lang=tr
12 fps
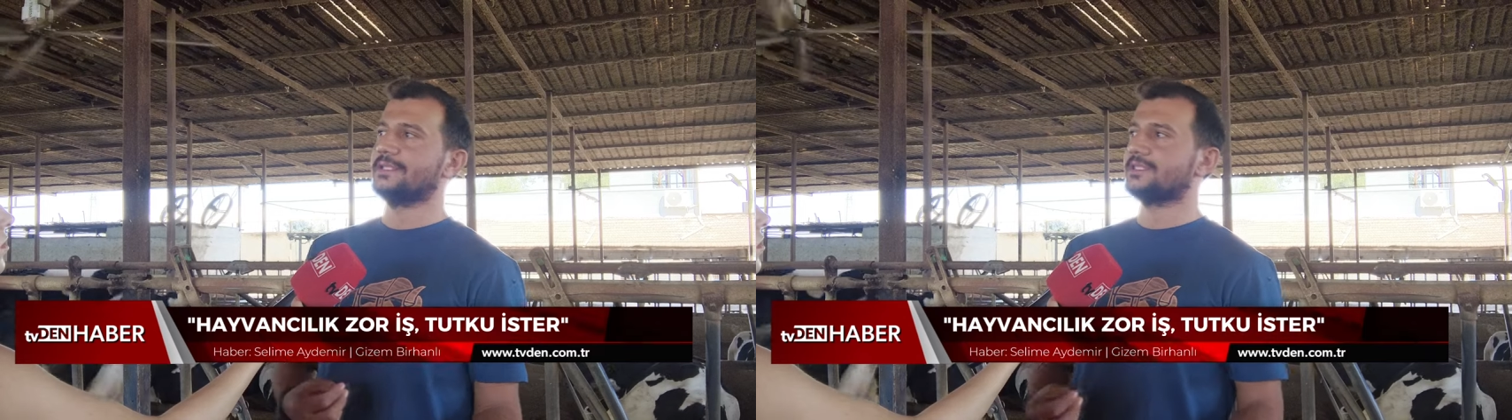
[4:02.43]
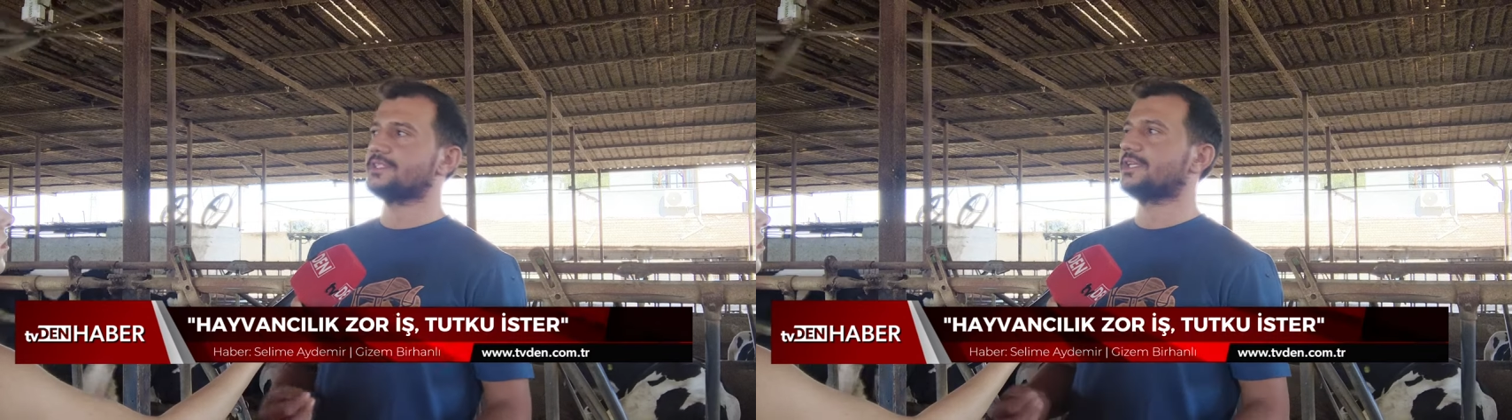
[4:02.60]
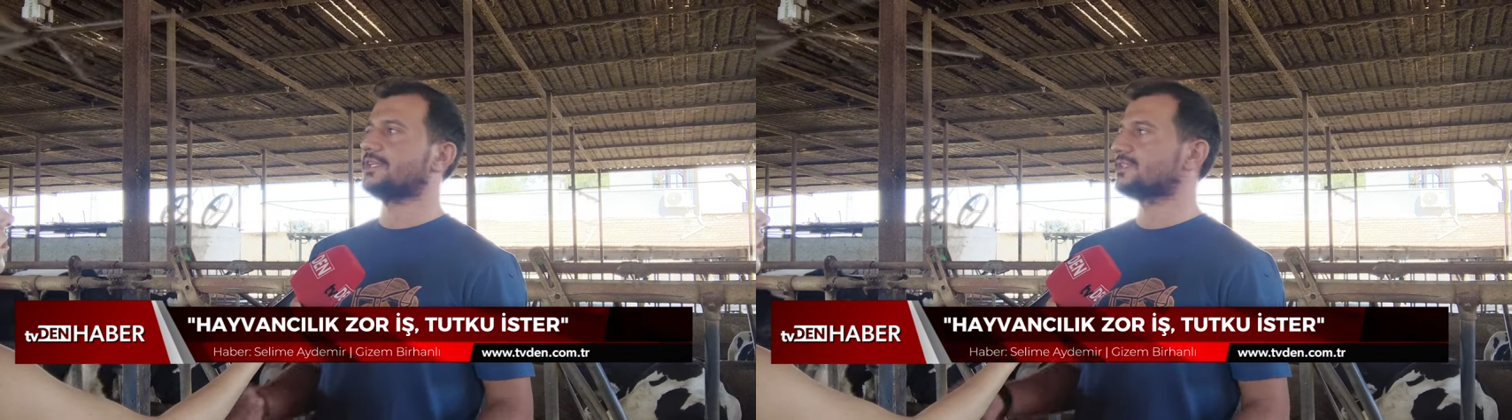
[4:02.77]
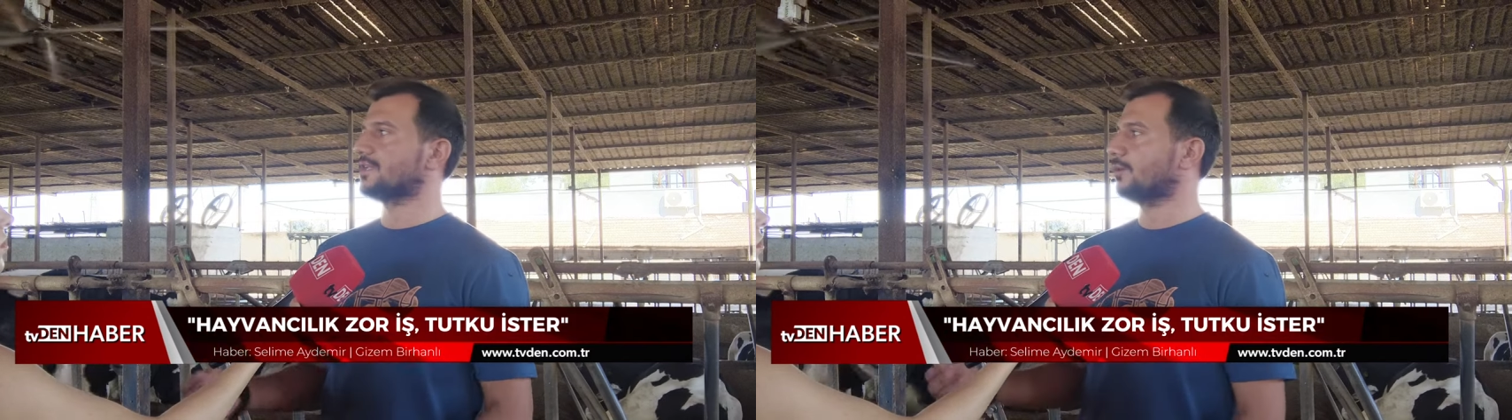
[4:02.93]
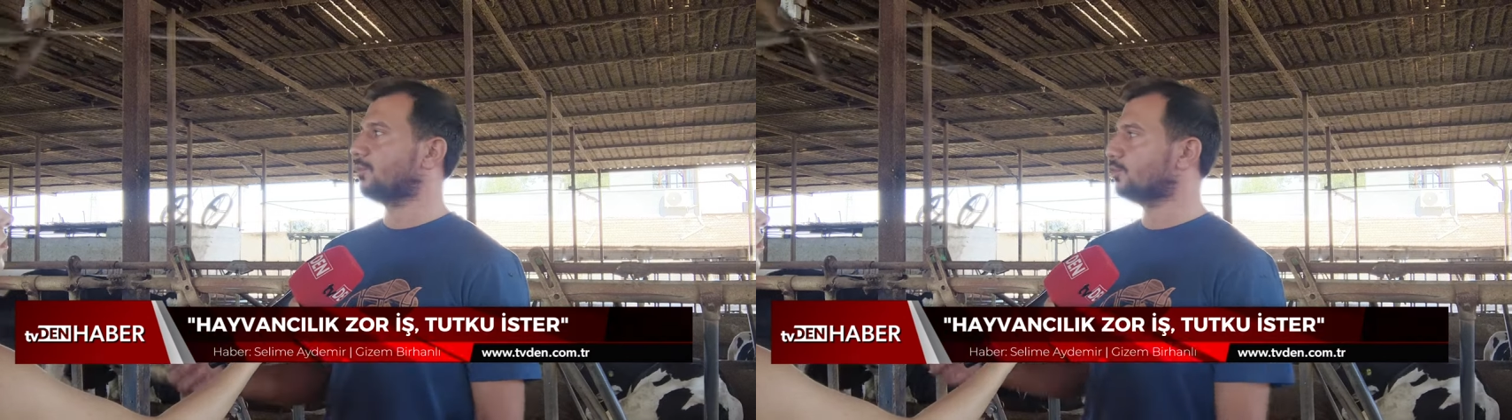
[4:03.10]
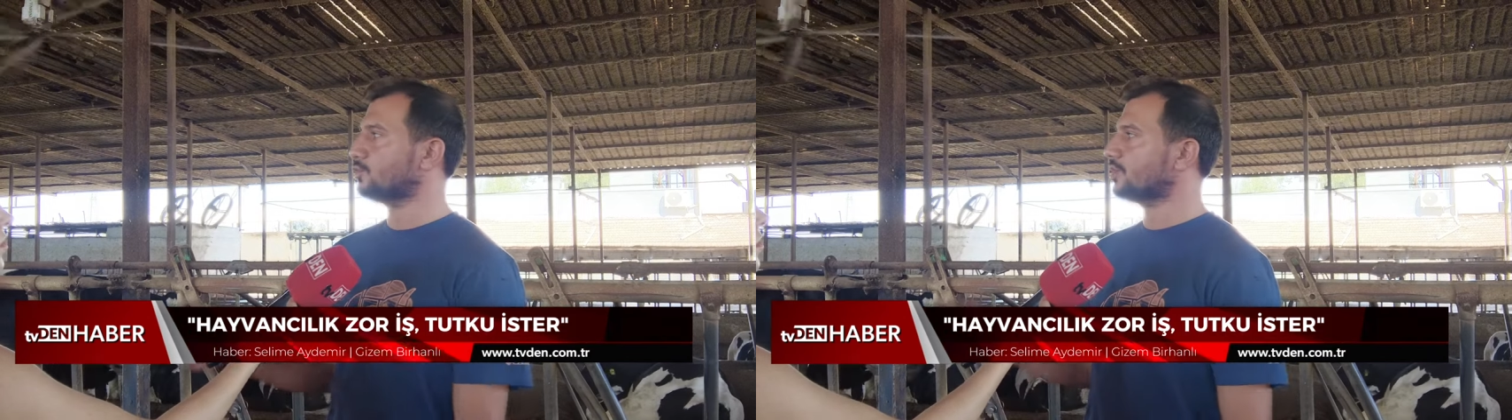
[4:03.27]
7-8 ay
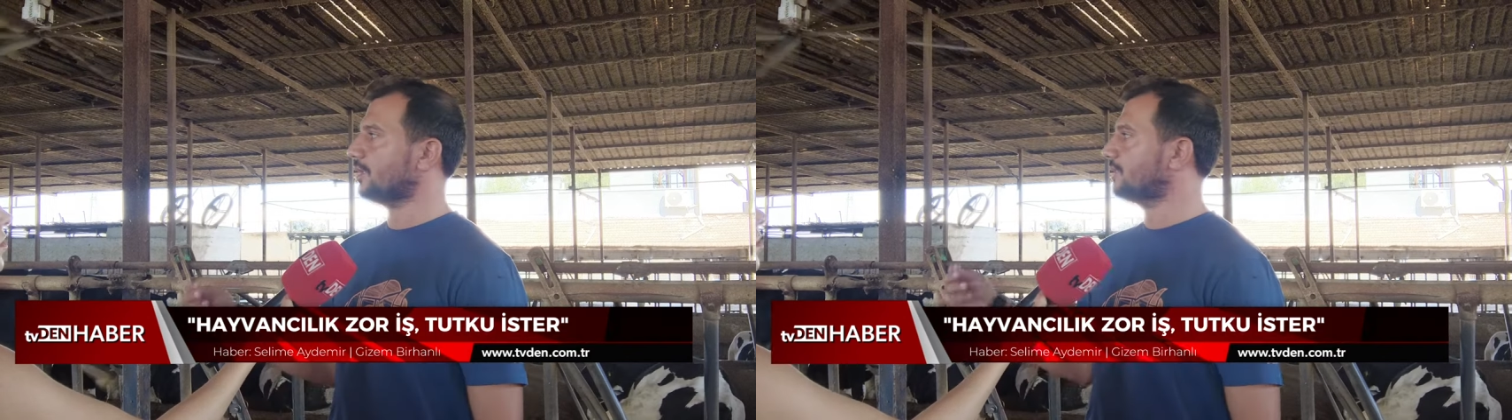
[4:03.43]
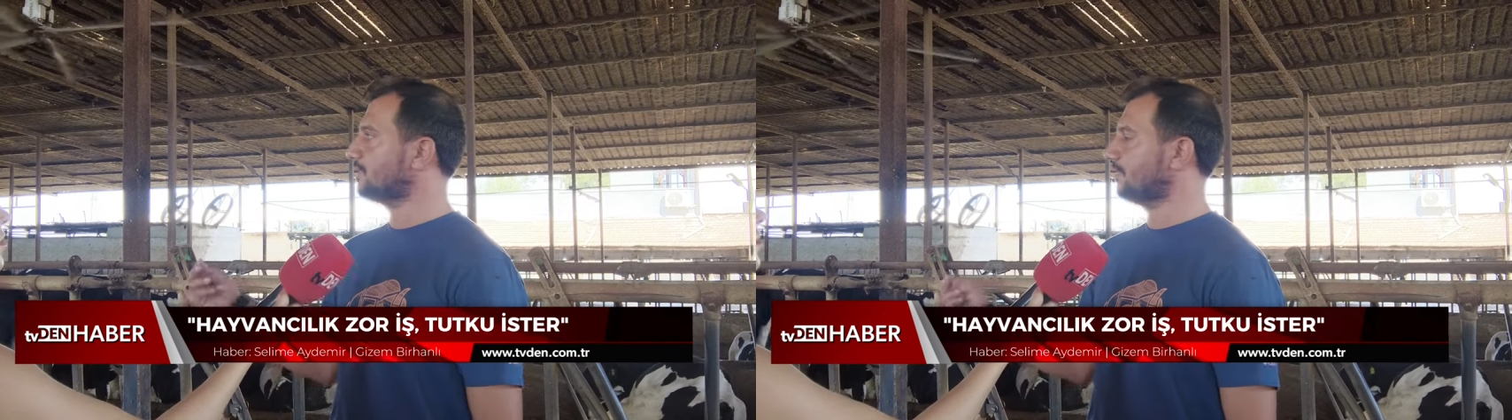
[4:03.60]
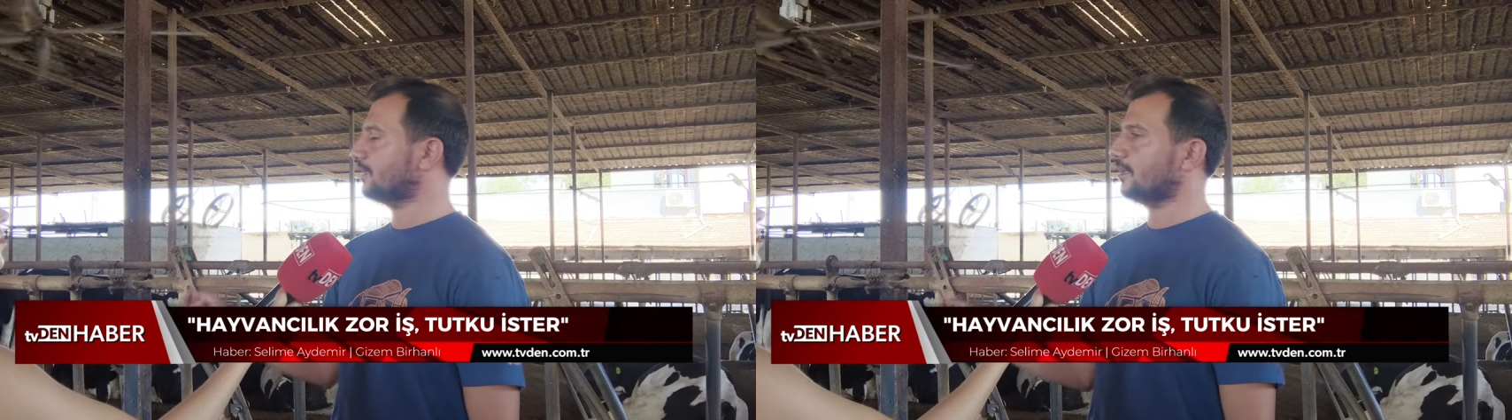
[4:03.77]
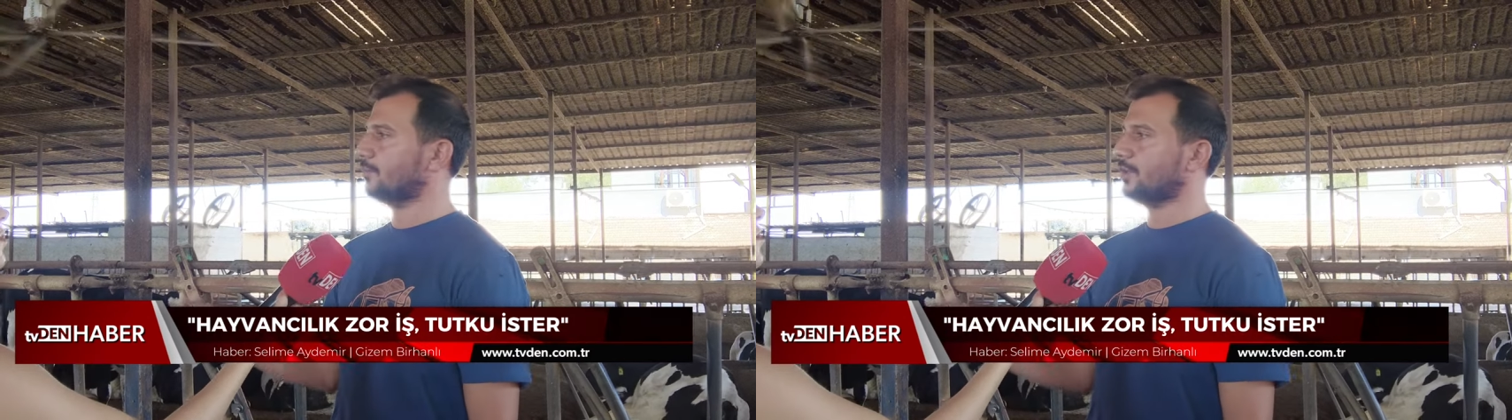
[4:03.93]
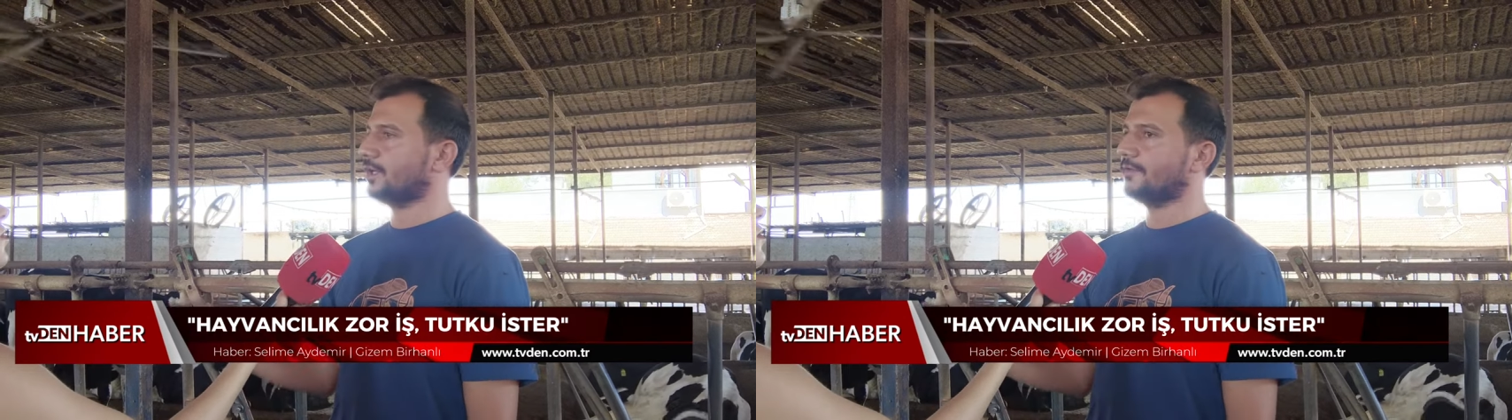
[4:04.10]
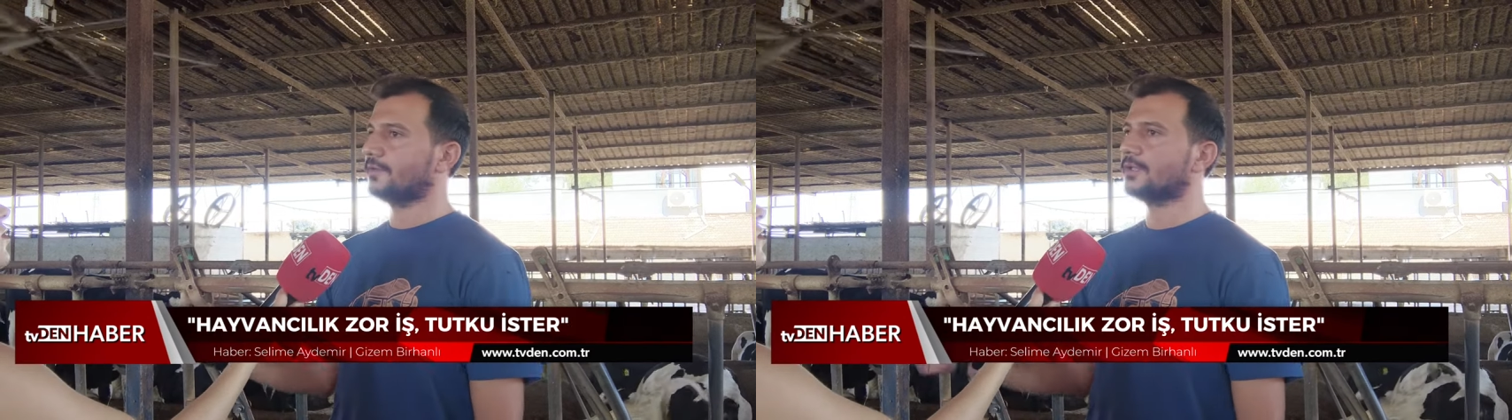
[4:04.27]
boyunca etkilenen bir
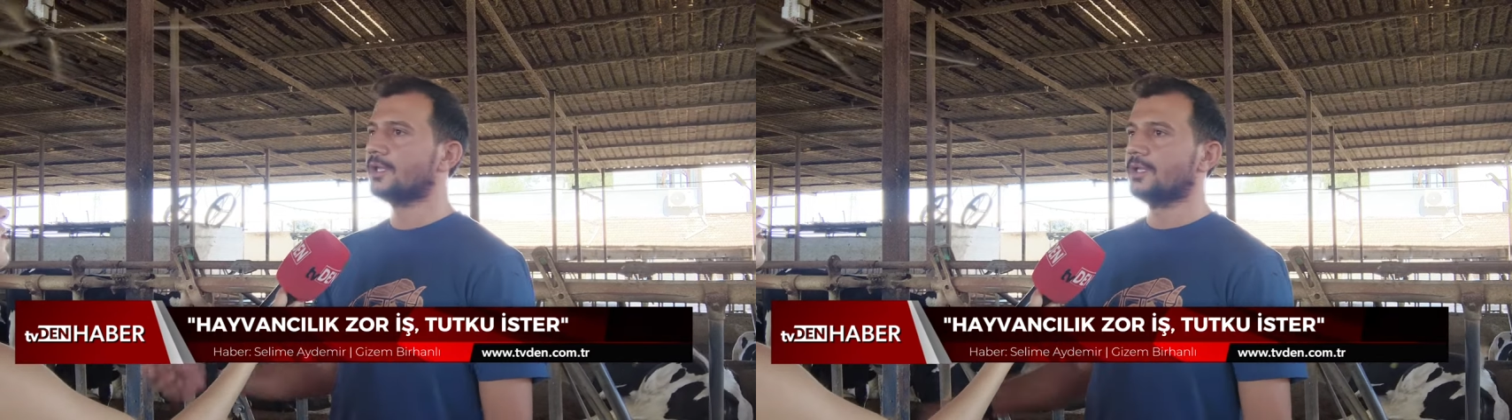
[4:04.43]
hayvan.